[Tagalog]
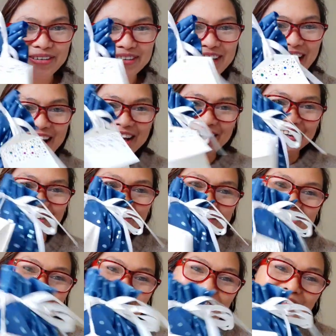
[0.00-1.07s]
Thank you
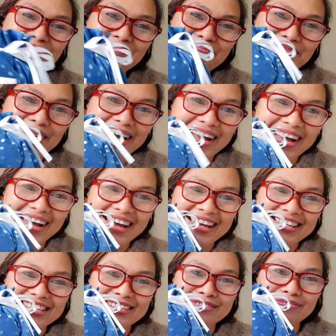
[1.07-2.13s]
so
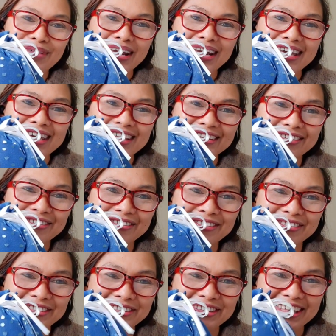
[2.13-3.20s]
much, manito
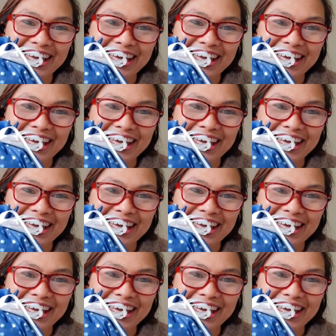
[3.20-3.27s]
ko.